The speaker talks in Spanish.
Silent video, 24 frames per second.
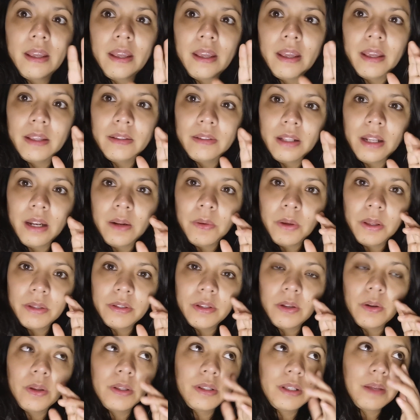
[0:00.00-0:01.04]
Esta la voy a
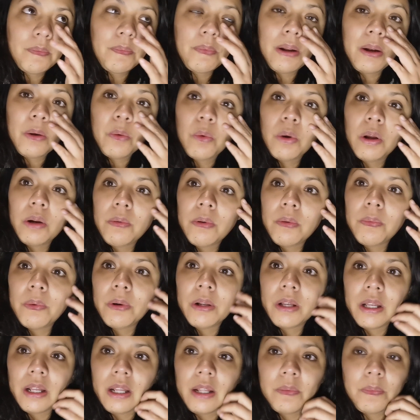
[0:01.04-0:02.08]
hacer ahorita para el cuerpo,
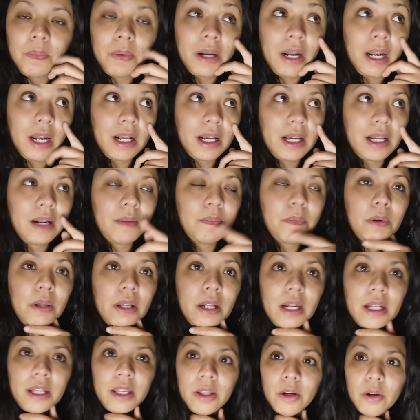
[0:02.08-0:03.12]
porque, eh, para la cara
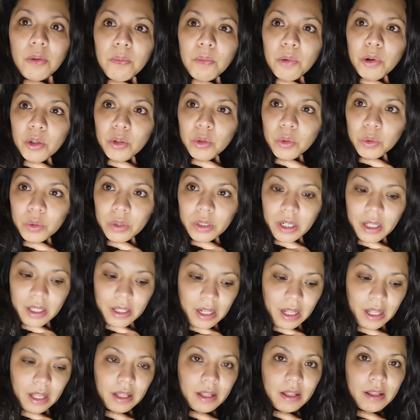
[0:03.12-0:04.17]
porque la quiero muy
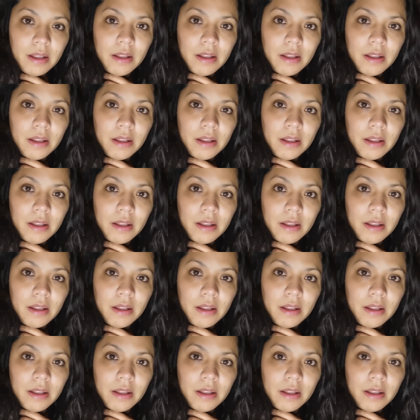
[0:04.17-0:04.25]
nutrida.